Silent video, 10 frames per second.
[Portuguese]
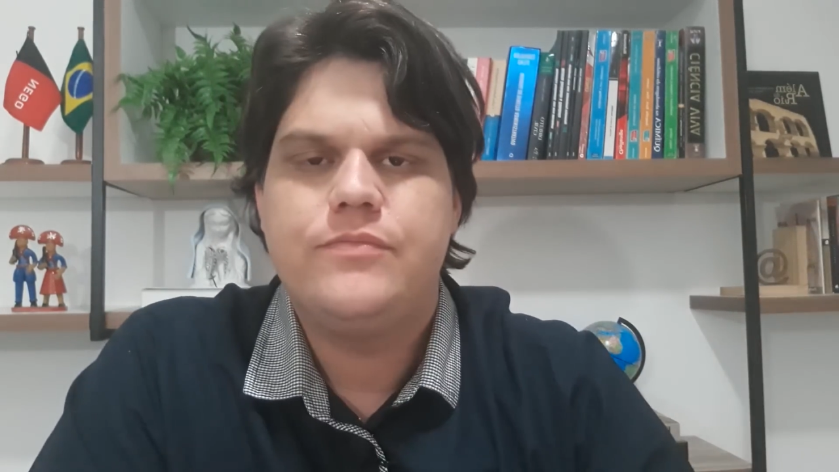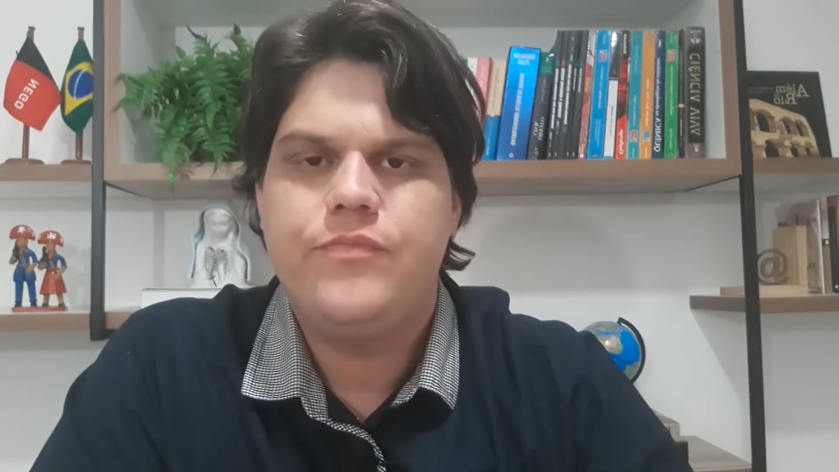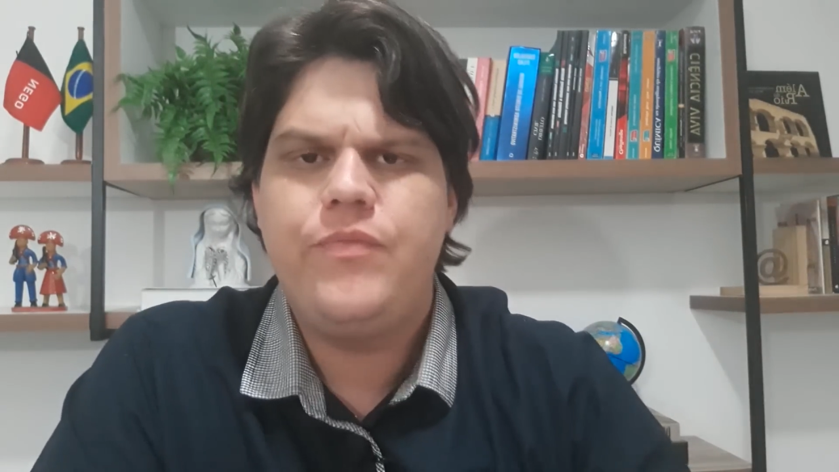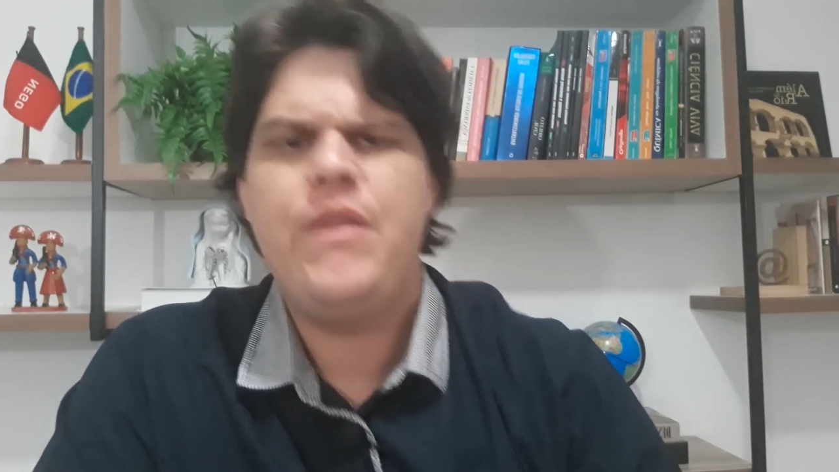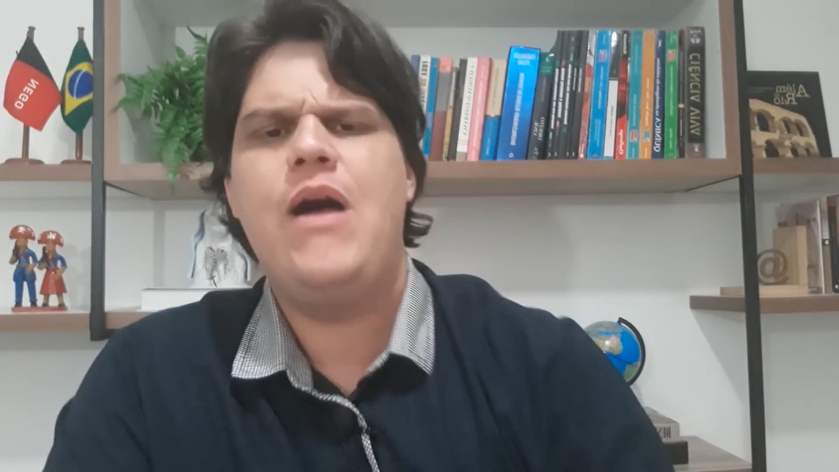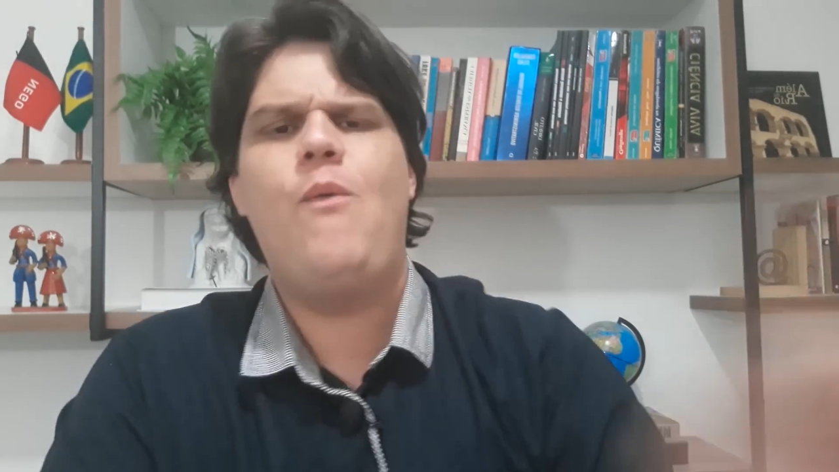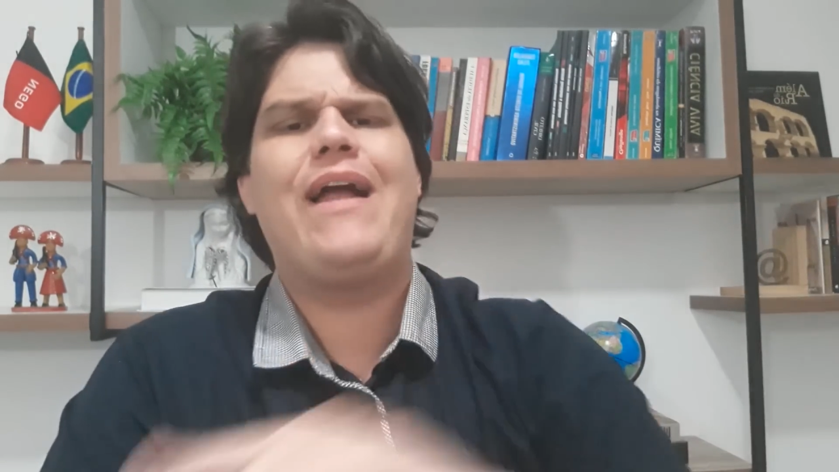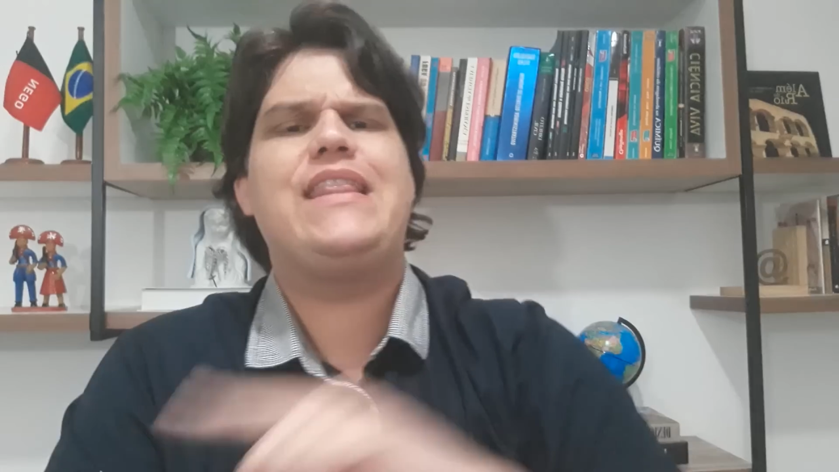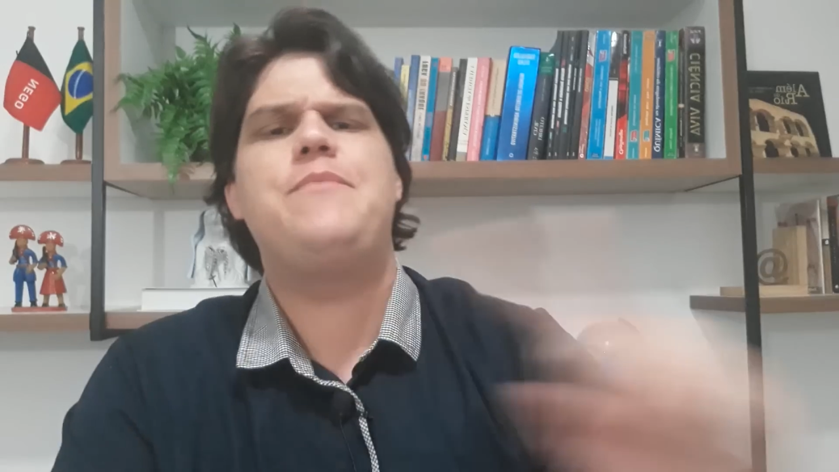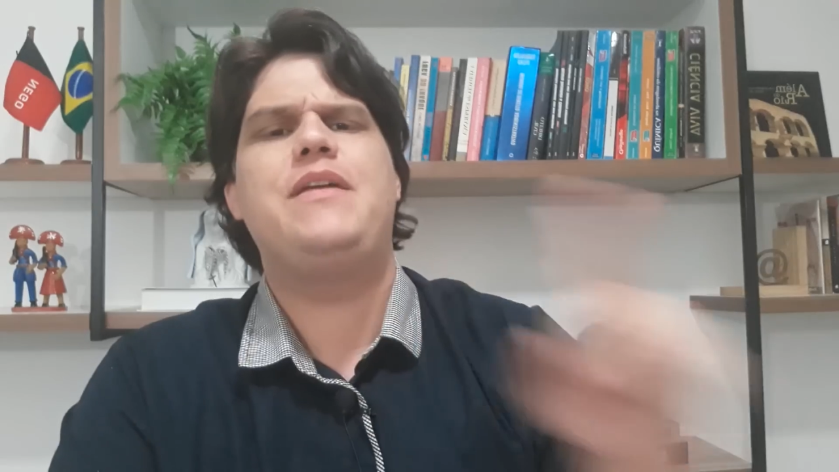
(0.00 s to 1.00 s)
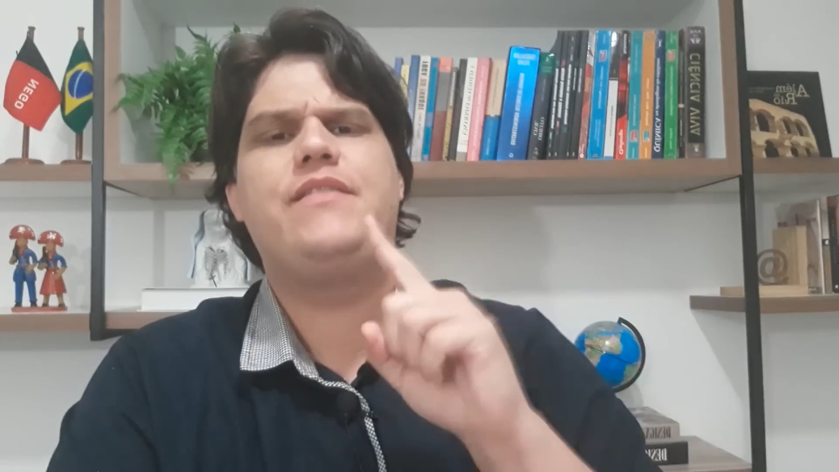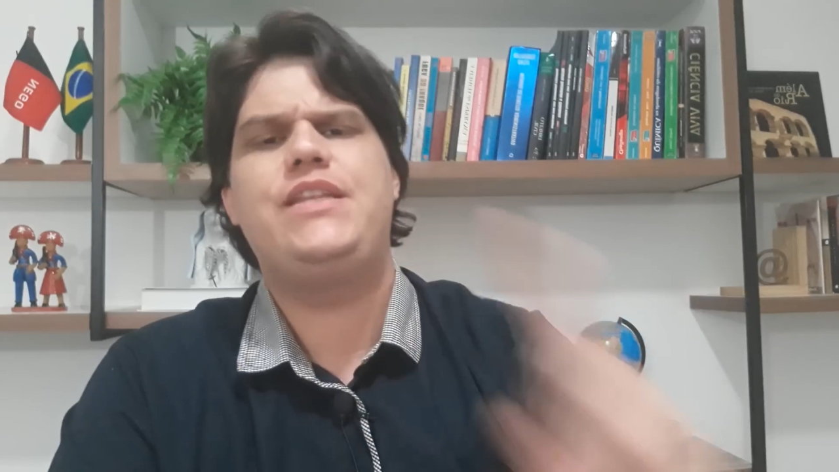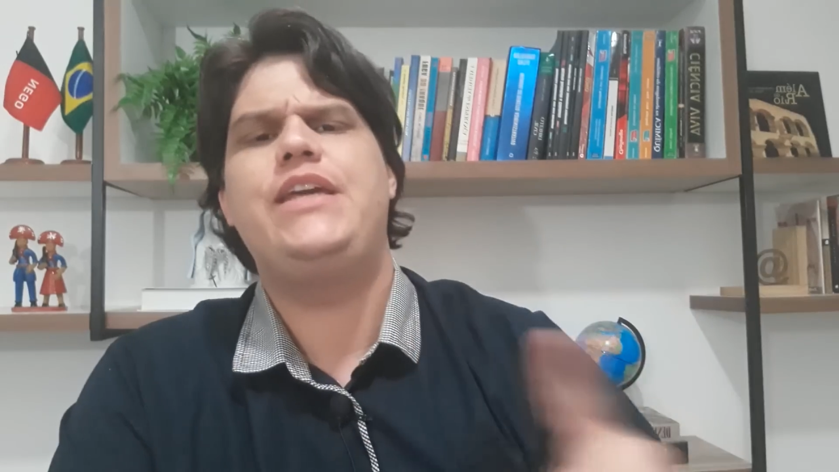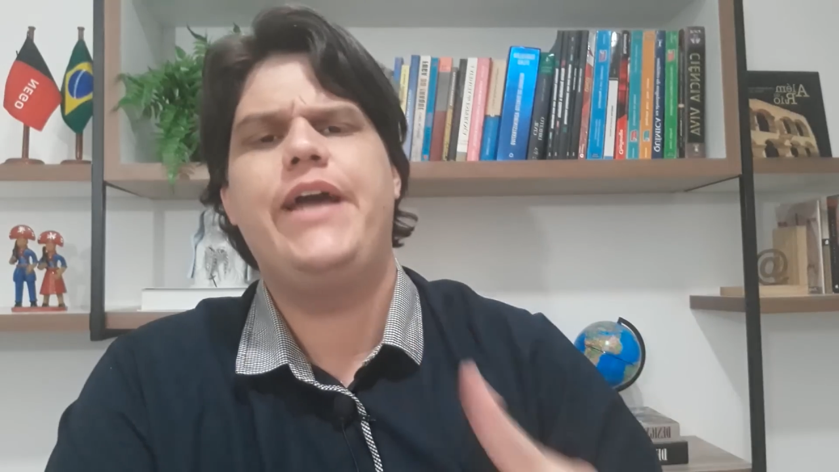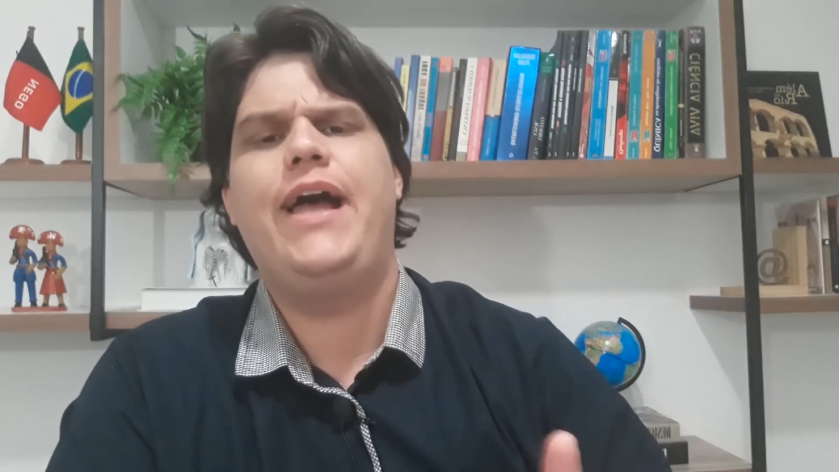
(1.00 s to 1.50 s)
Não
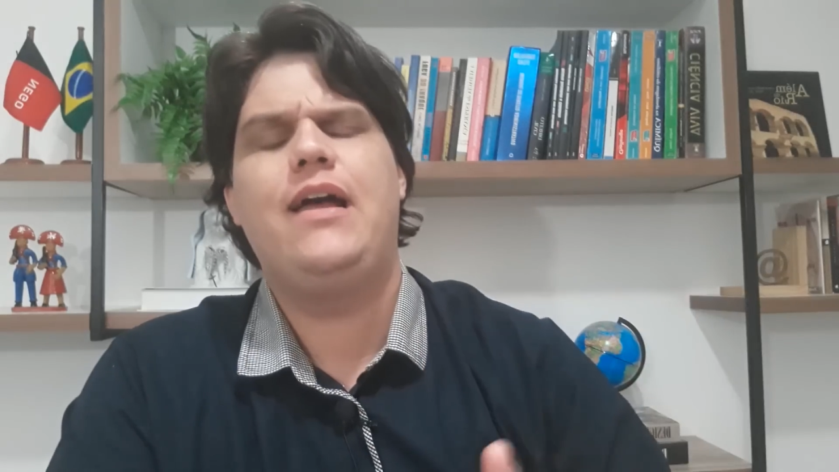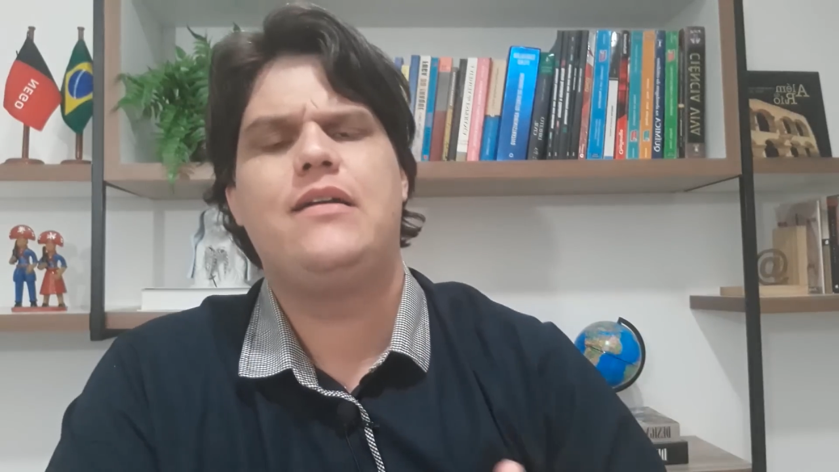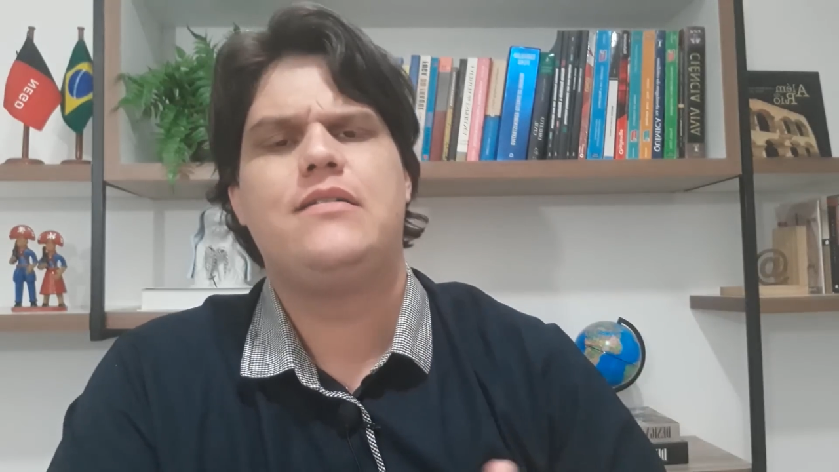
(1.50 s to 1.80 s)
admitia